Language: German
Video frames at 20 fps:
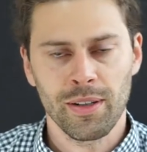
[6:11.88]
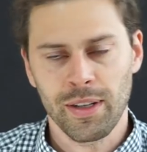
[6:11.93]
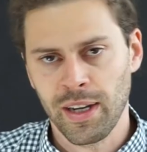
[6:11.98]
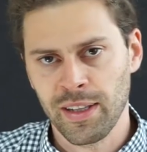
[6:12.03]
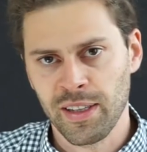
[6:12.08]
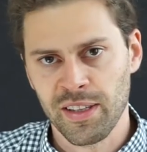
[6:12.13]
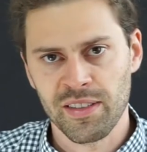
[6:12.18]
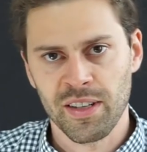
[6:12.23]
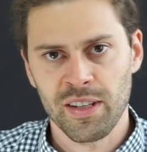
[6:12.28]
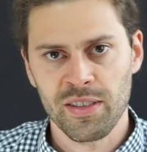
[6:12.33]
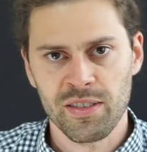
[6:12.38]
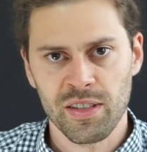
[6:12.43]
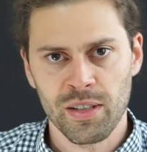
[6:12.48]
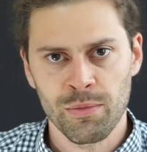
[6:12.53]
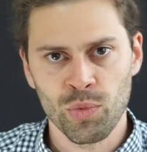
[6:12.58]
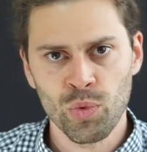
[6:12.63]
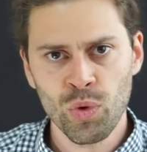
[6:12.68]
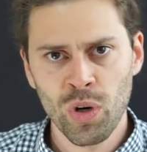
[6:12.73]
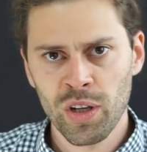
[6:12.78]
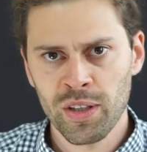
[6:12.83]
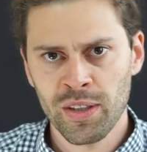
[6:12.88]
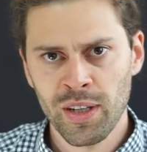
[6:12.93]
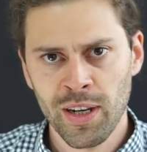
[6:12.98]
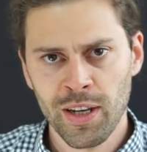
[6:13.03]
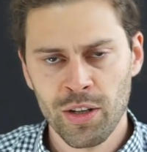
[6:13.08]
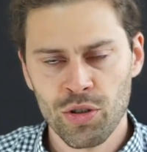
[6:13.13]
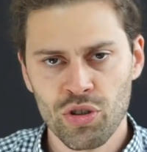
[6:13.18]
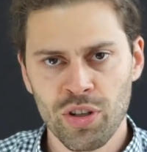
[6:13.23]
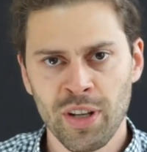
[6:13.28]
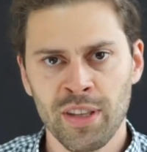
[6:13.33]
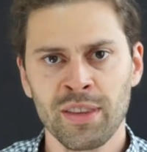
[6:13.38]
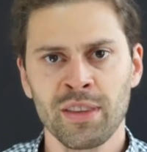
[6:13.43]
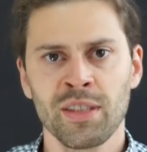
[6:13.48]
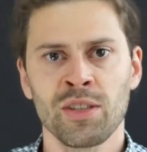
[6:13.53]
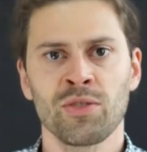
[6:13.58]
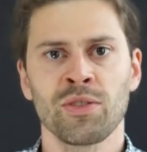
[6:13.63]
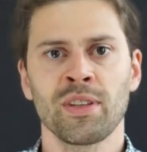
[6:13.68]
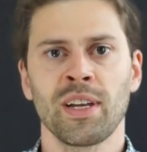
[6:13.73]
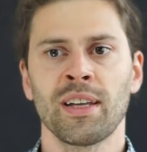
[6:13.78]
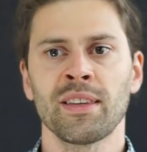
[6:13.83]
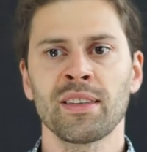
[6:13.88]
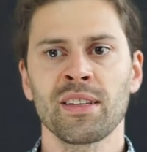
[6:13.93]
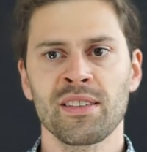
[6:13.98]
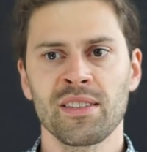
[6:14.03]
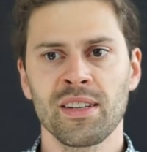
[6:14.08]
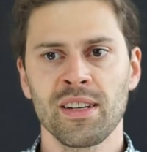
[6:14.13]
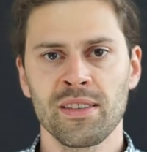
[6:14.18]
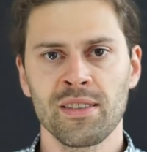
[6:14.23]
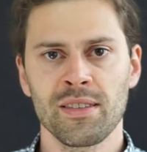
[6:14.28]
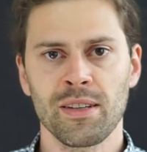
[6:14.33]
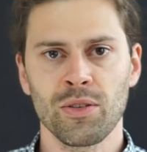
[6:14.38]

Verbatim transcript: einerseits im Urknall entstanden ist und andererseits